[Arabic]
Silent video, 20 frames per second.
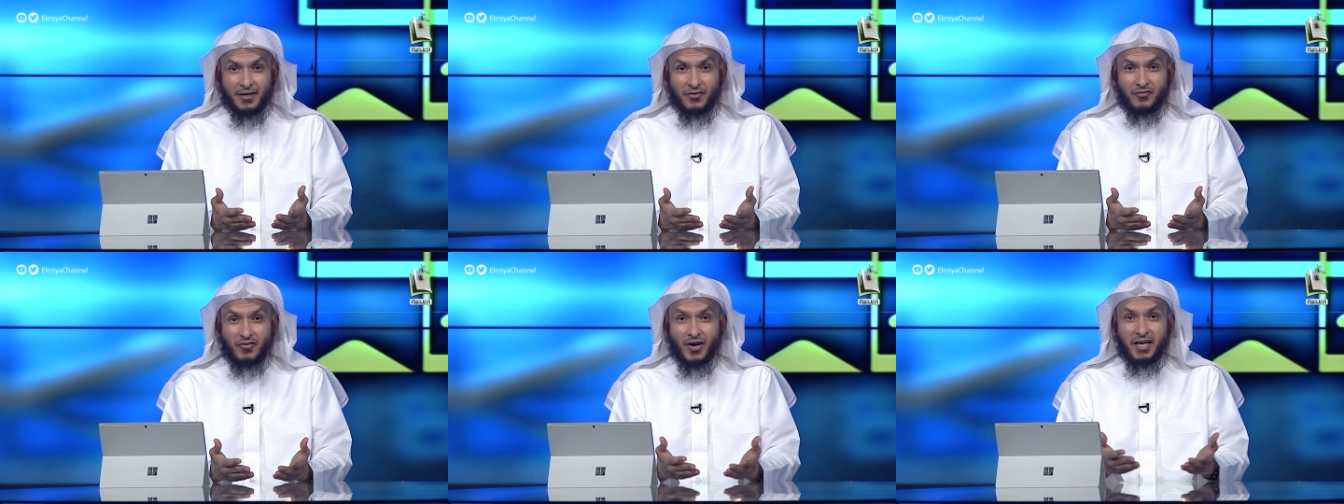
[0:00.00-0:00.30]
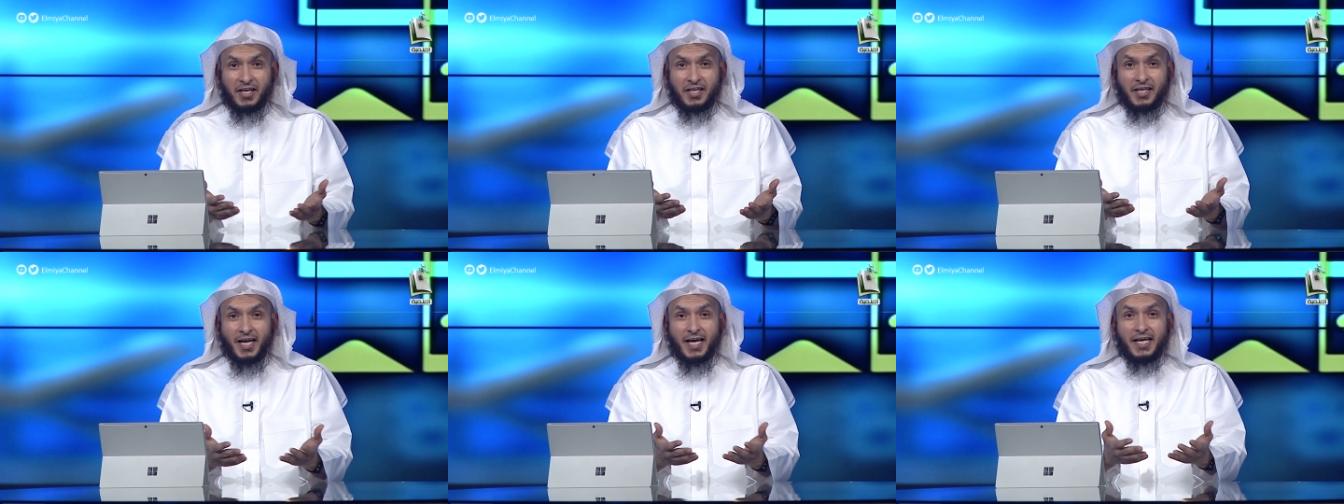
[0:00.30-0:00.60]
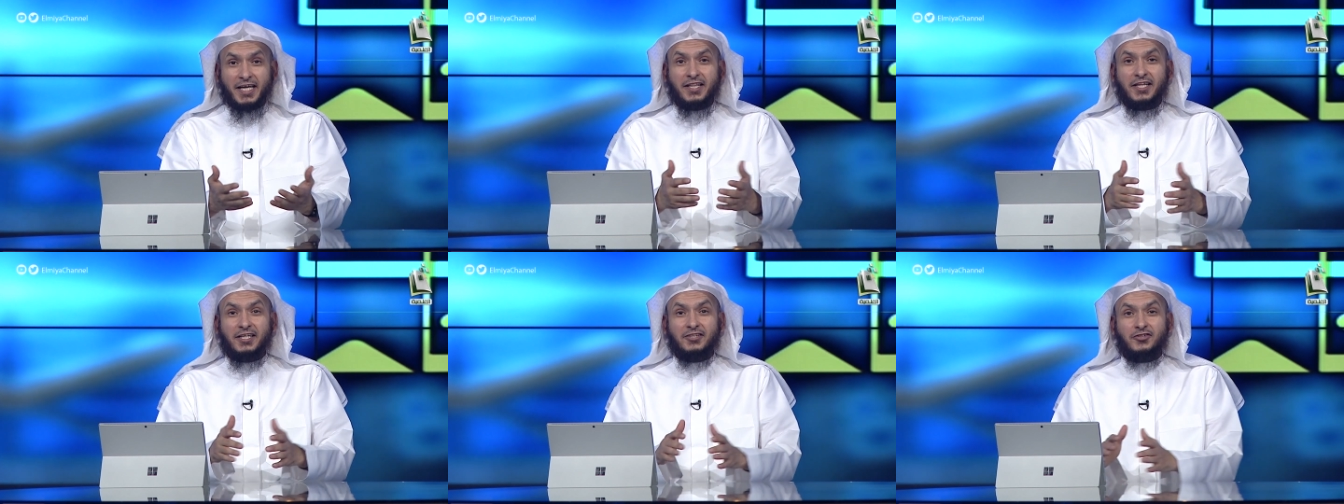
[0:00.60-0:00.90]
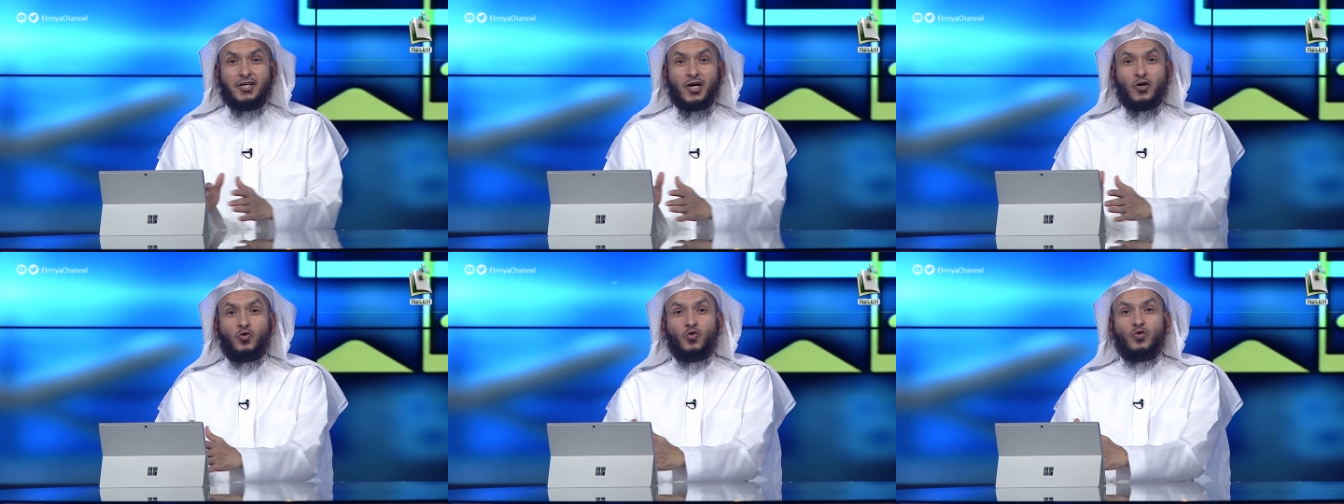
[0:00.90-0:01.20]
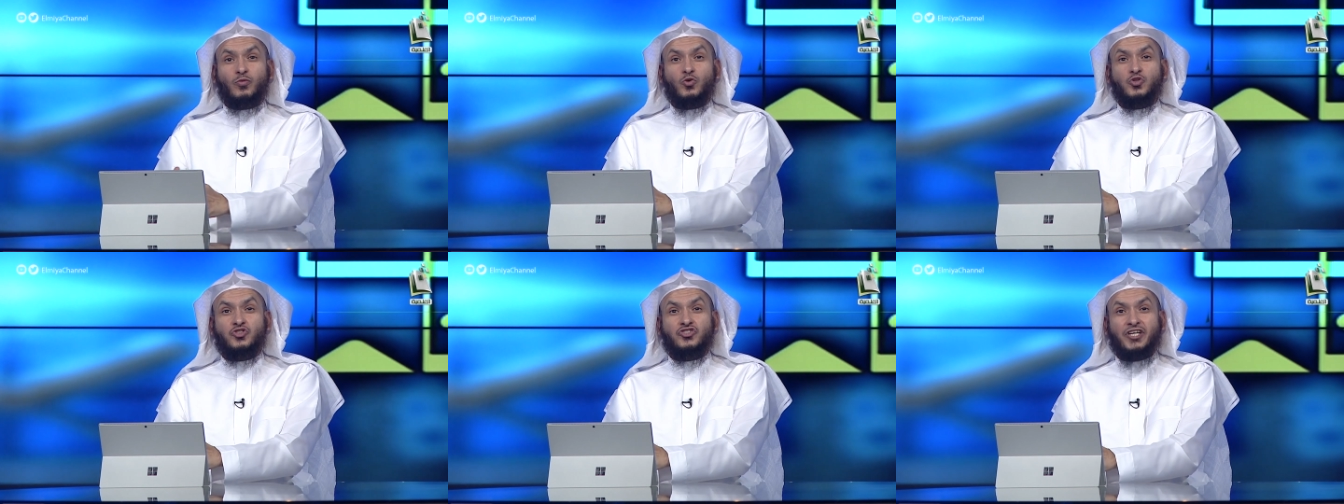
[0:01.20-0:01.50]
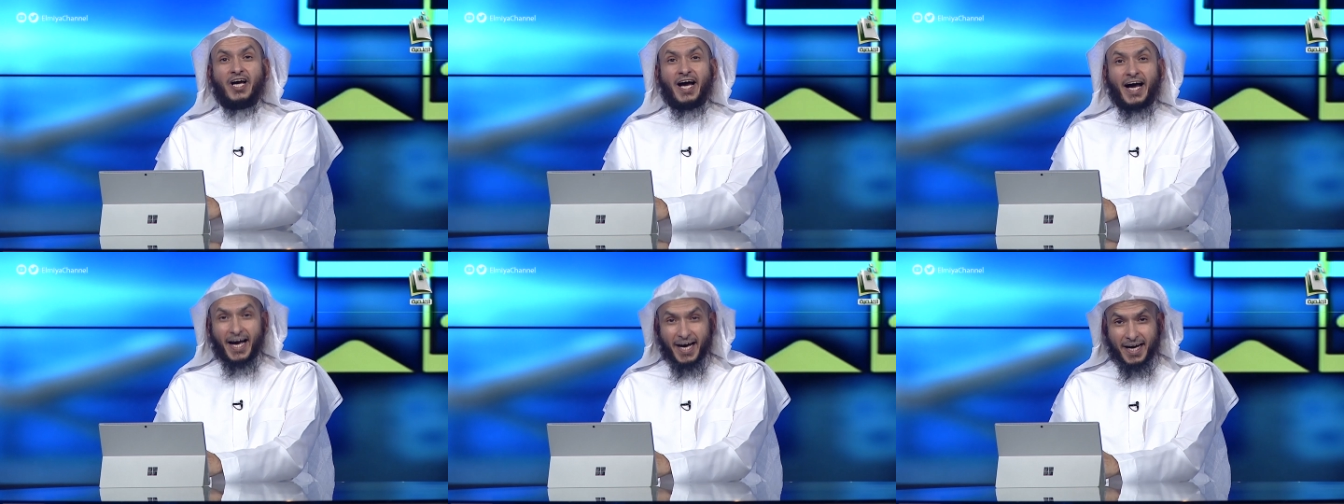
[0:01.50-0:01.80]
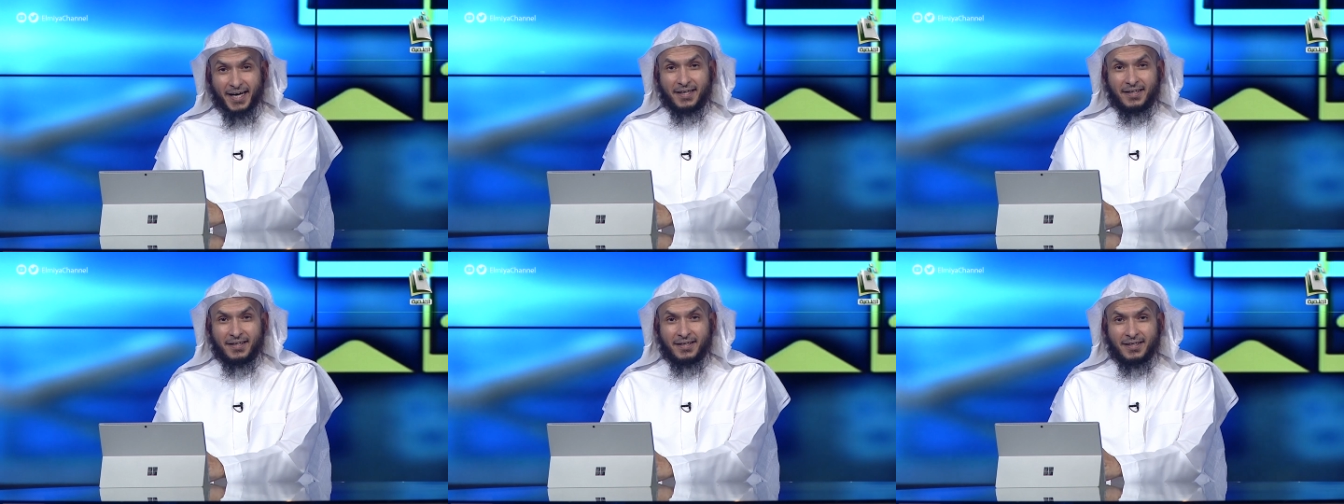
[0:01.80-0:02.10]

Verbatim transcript: فحينئذ تقوم الساعه